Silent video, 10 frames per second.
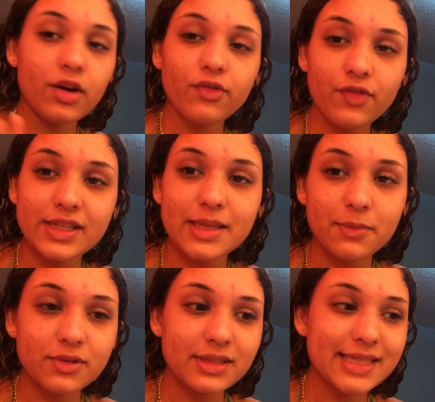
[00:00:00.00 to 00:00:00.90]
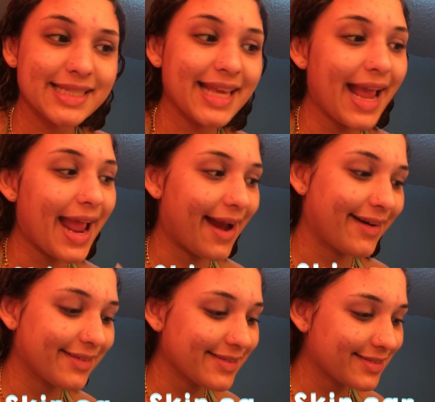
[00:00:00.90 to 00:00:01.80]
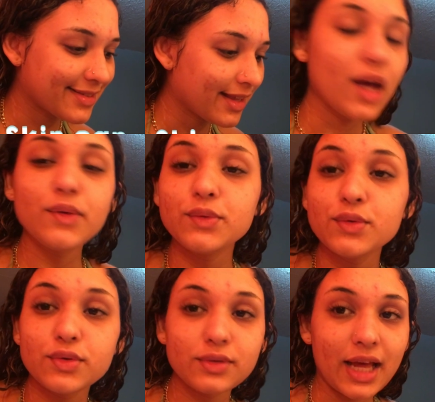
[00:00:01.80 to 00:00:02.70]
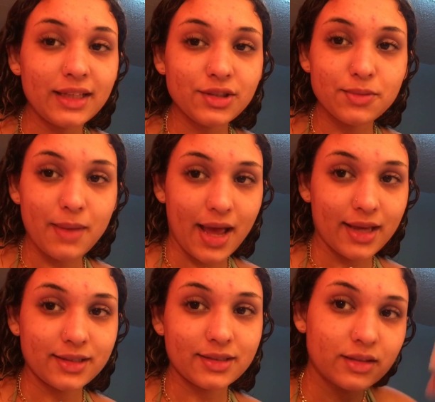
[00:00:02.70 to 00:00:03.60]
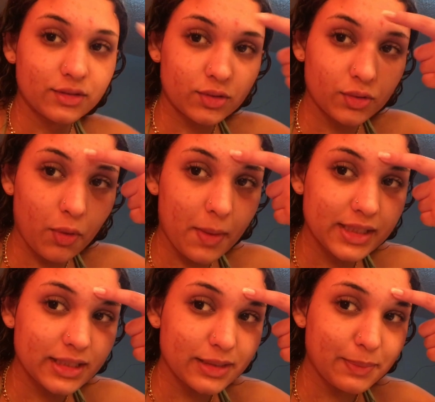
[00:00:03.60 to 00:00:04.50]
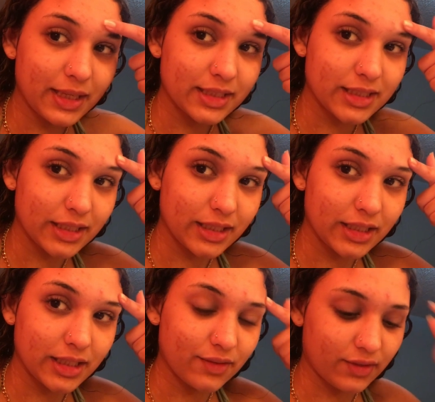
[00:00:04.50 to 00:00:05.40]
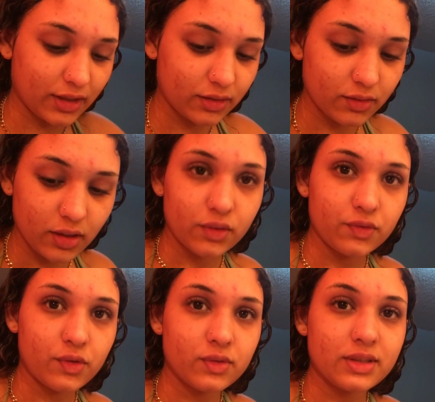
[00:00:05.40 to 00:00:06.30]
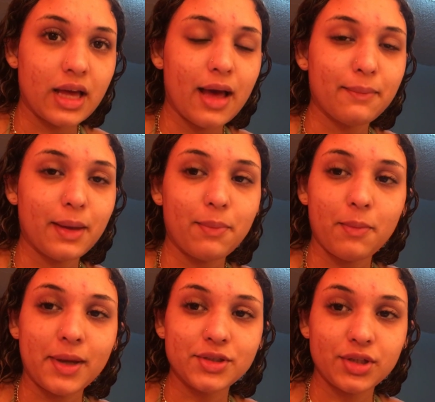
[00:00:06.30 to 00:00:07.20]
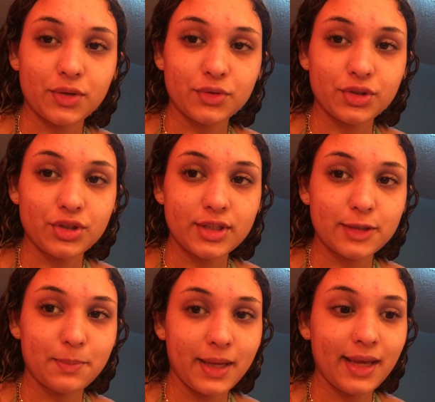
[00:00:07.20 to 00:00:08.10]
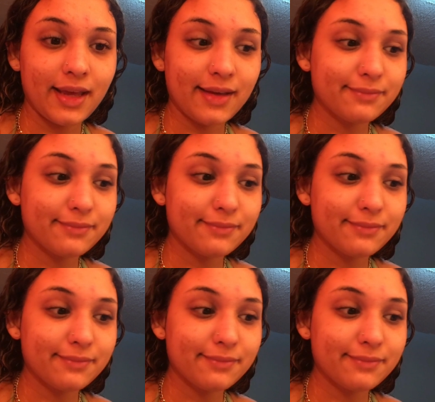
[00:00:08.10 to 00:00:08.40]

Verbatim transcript: eu vou fazer meus skincares. Eu não uso nada demais, tanto que eu tô com umas espinhas aqui, tá vendo? Então eu vou usar a minha pomadinha hoje de espinha.